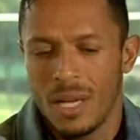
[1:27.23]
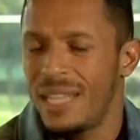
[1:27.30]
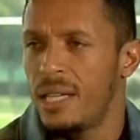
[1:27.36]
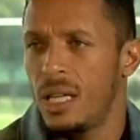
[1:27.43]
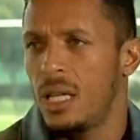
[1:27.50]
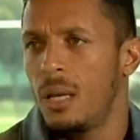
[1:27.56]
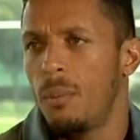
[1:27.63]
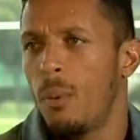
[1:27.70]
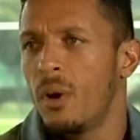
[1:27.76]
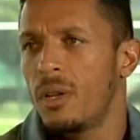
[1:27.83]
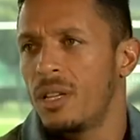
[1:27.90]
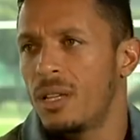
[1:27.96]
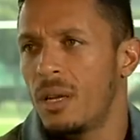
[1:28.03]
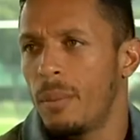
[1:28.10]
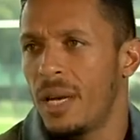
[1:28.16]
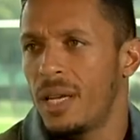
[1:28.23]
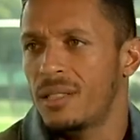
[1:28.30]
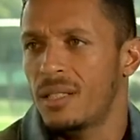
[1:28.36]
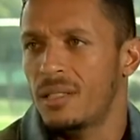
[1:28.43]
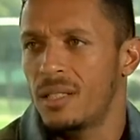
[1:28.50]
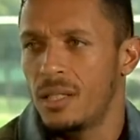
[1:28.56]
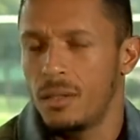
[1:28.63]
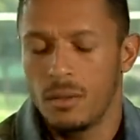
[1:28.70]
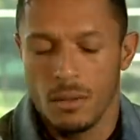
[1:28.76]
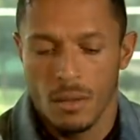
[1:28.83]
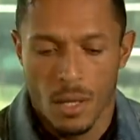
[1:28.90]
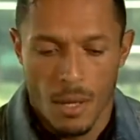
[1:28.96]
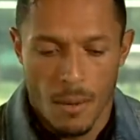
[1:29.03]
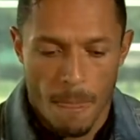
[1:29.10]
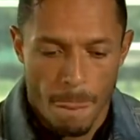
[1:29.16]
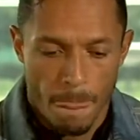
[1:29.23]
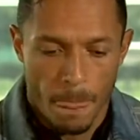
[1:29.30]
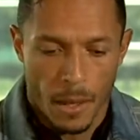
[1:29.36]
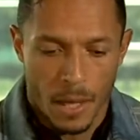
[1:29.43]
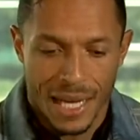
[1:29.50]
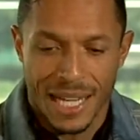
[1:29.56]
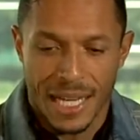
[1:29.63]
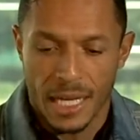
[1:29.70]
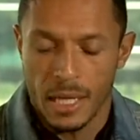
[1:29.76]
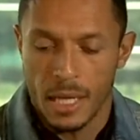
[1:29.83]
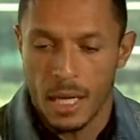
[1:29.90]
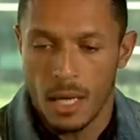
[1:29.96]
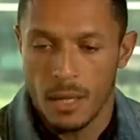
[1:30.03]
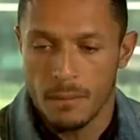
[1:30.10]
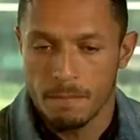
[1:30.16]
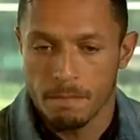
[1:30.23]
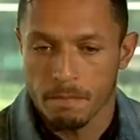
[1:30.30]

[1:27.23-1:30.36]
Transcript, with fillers: En el deporte también es así, ¿no? En general.